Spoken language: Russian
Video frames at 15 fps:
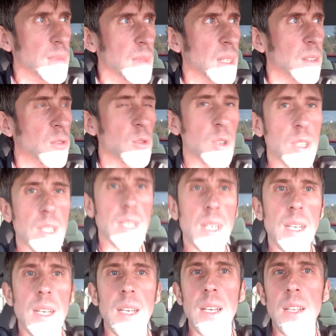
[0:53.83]
Вот.
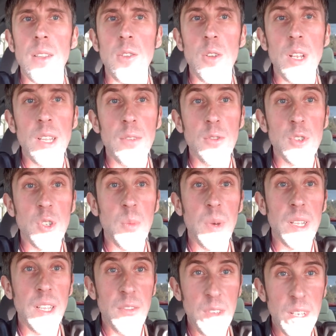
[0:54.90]
Но для того, чтобы
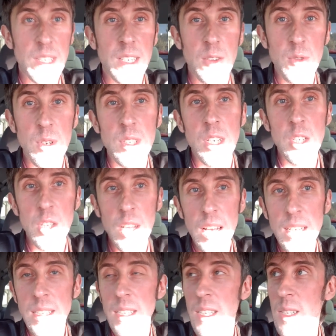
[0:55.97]
эта версия у них
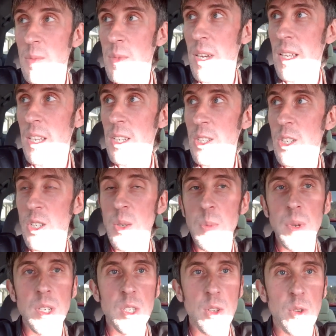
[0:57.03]
сошлась, им, конечно же,
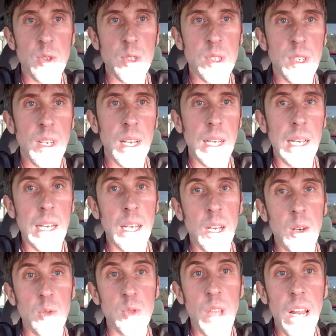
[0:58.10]
пришлось
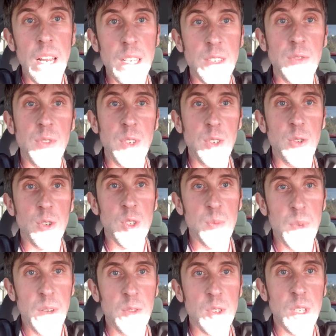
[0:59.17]
удалить видео с
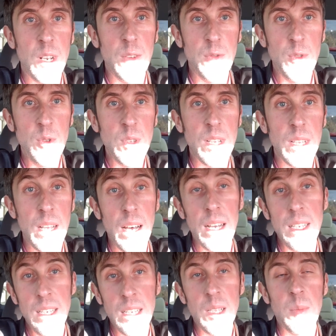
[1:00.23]
моего телефона. Да,
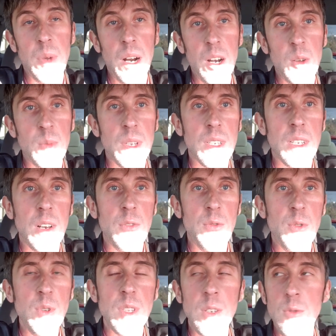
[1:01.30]
они отобрали у меня
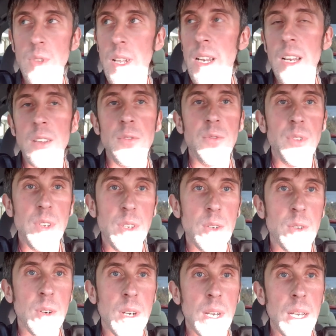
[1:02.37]
телефон и удалили
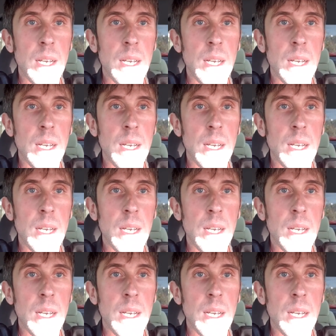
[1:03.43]
видео.